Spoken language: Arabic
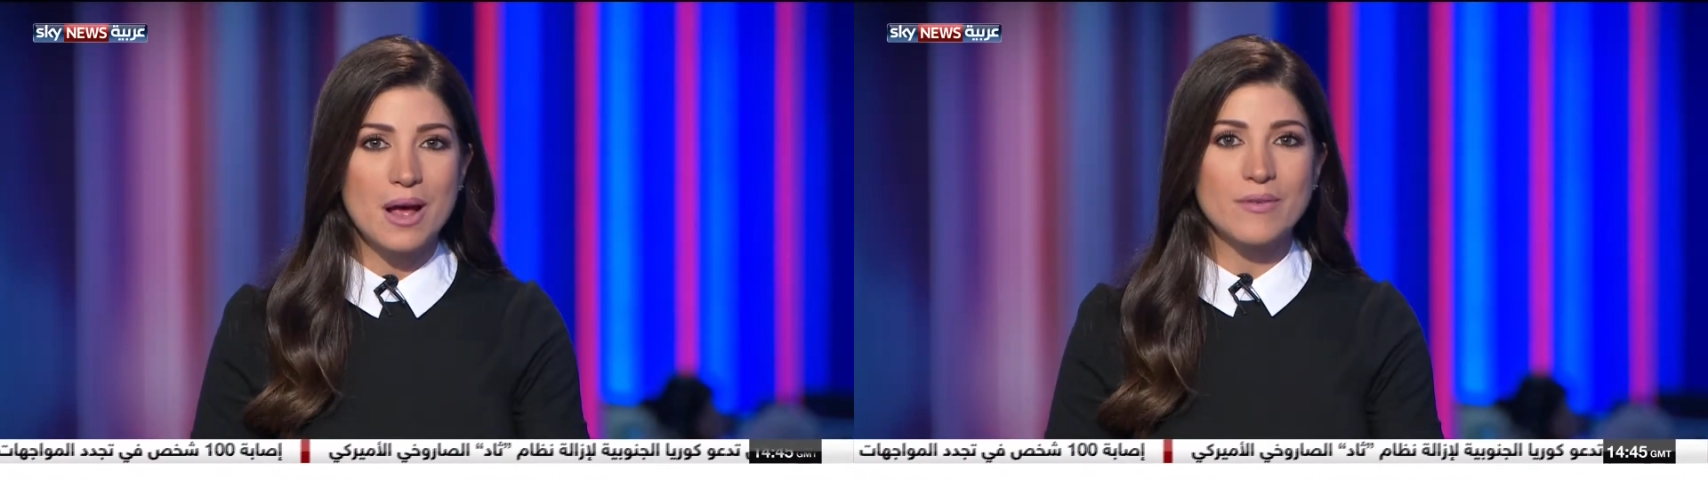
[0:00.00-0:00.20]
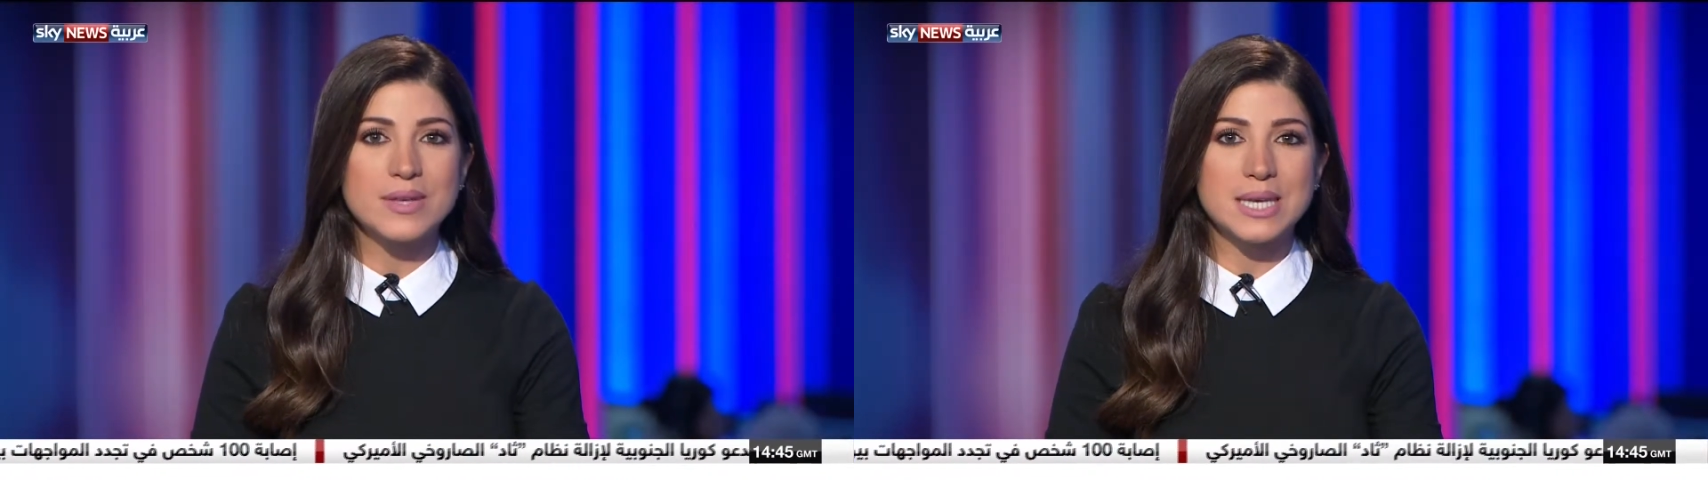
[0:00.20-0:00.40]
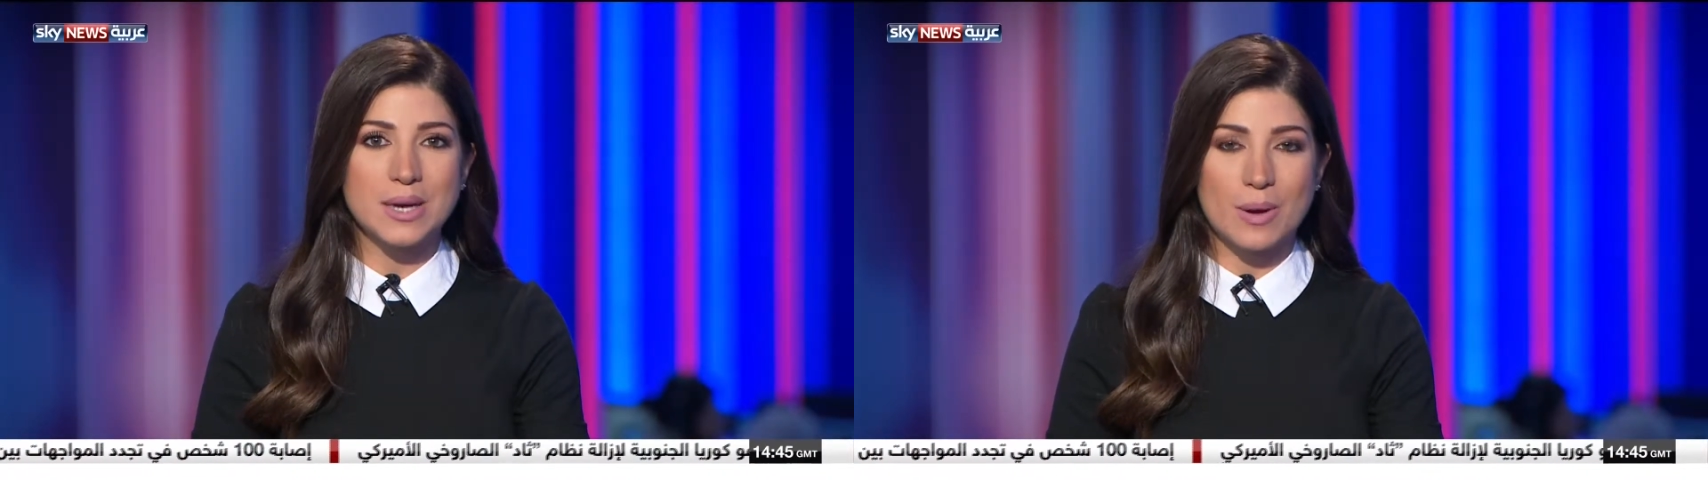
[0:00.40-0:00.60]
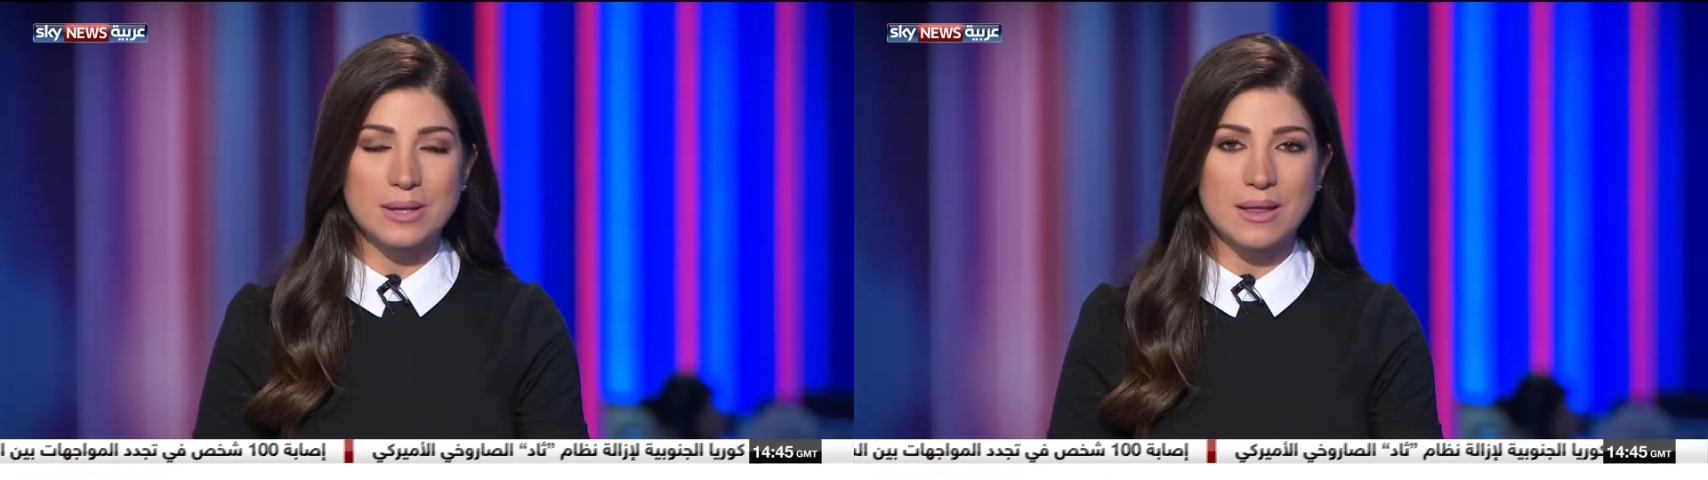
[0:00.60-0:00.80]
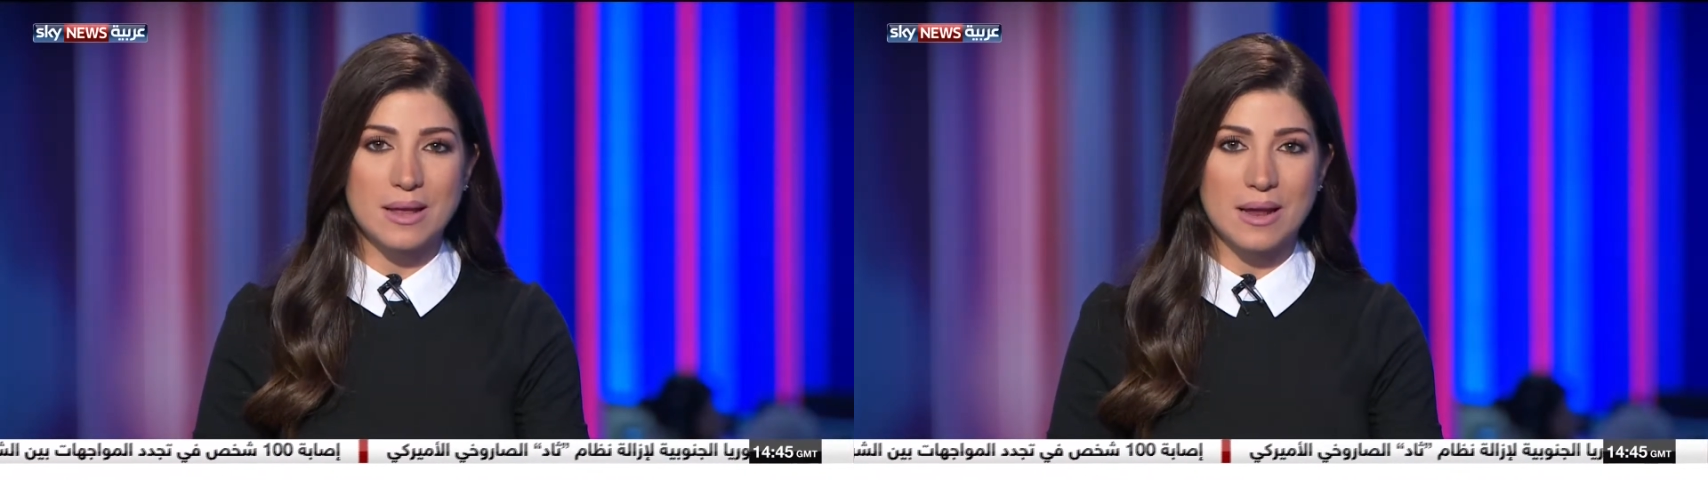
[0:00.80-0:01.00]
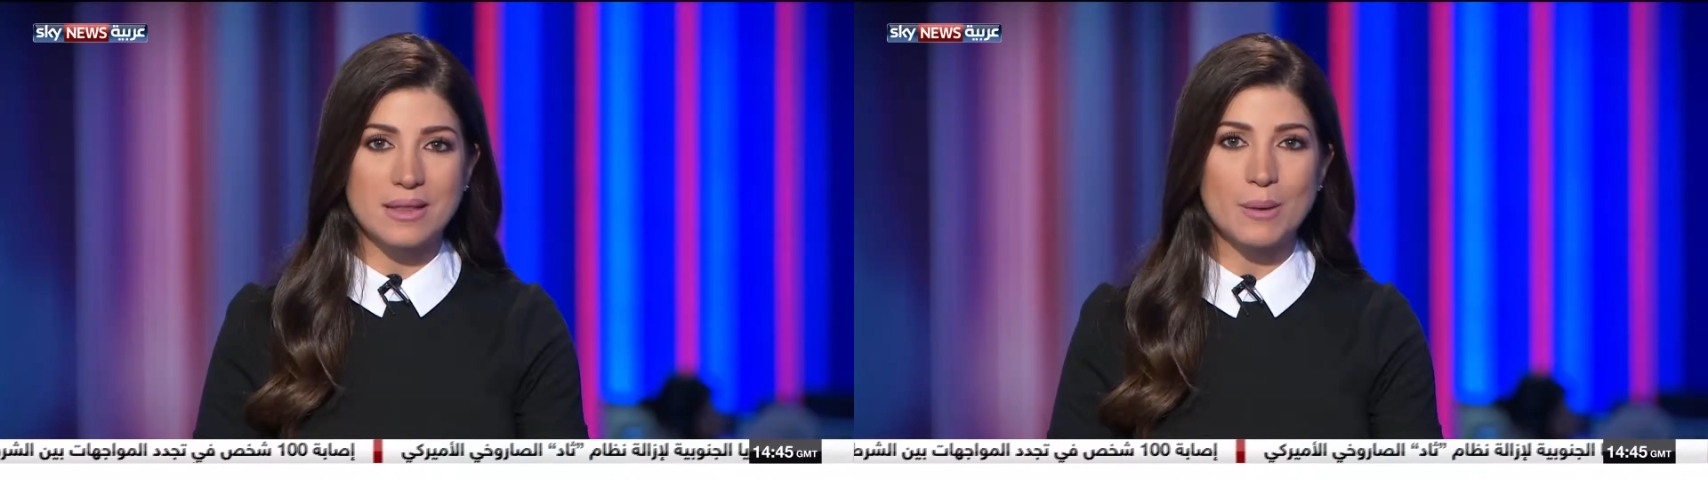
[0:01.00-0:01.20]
في السنوات الثلاث